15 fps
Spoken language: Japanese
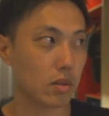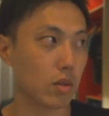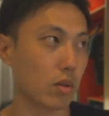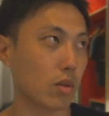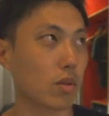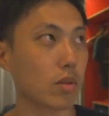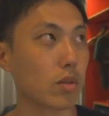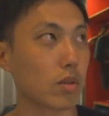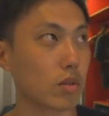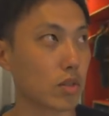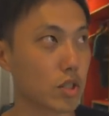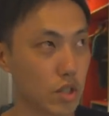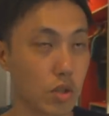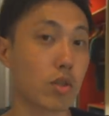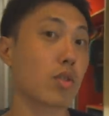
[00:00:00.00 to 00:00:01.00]
光
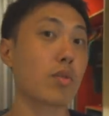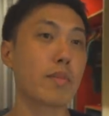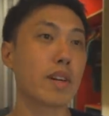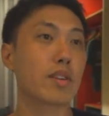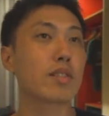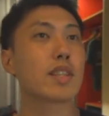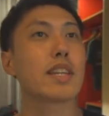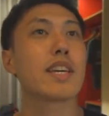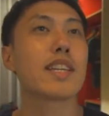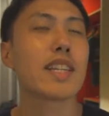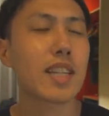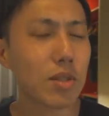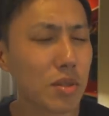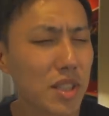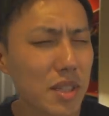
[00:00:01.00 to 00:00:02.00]
地をこう巡ってい
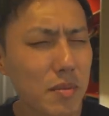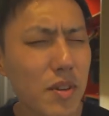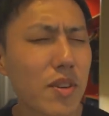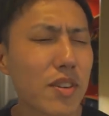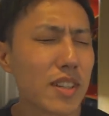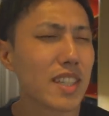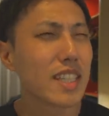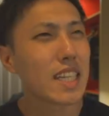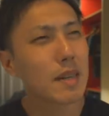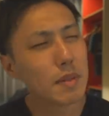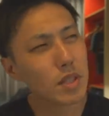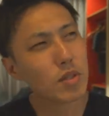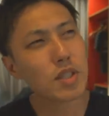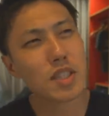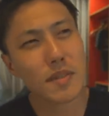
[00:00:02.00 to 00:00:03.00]
た時も、やっ
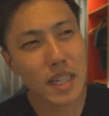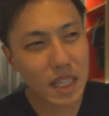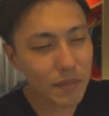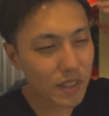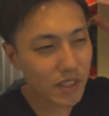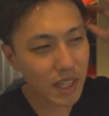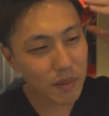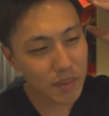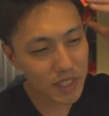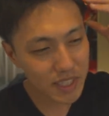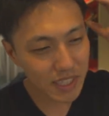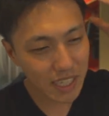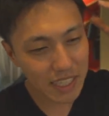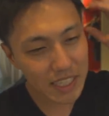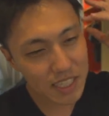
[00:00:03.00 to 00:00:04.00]
ぱどうしても頭の
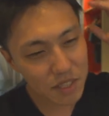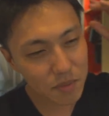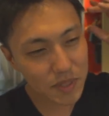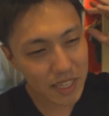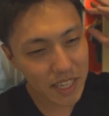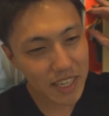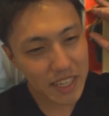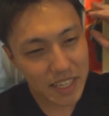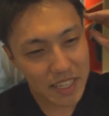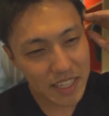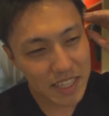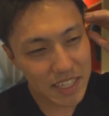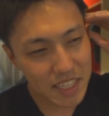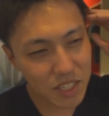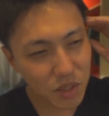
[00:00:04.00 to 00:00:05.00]
片隅で
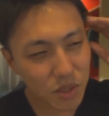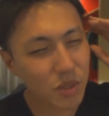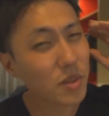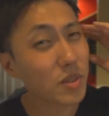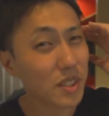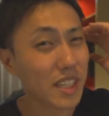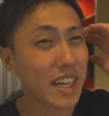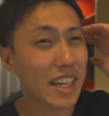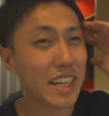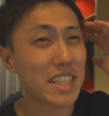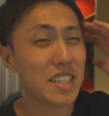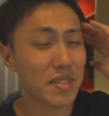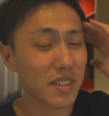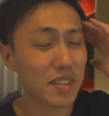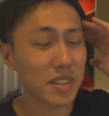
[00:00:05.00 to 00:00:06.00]
仕事のことを考えて
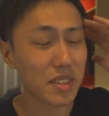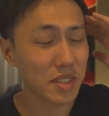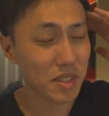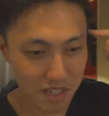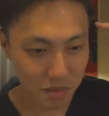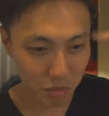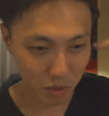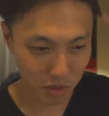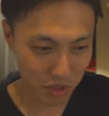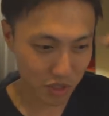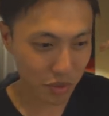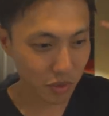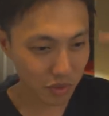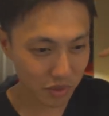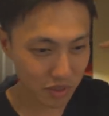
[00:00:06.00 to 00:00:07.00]
しまう。と、もう
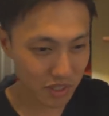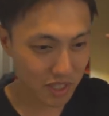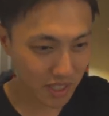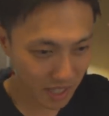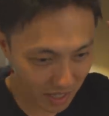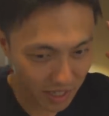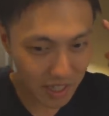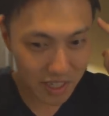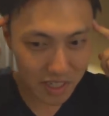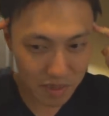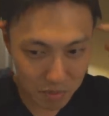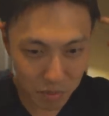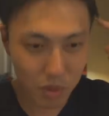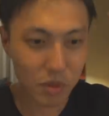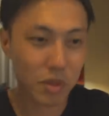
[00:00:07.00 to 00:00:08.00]
仕事した
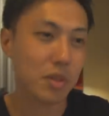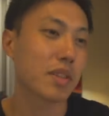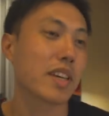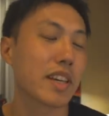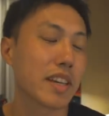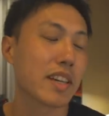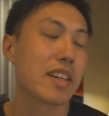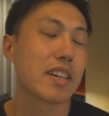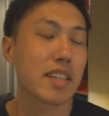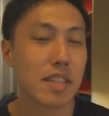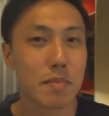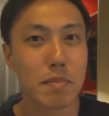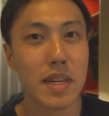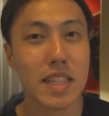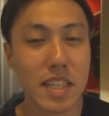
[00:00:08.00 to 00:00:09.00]
いモードで
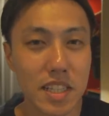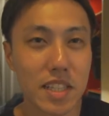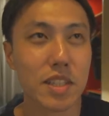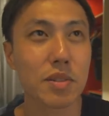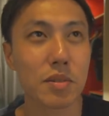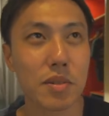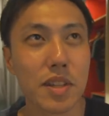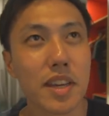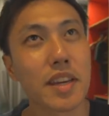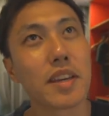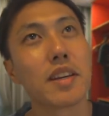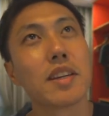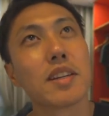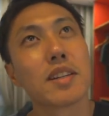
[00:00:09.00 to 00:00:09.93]
いっぱいになっちゃってるので、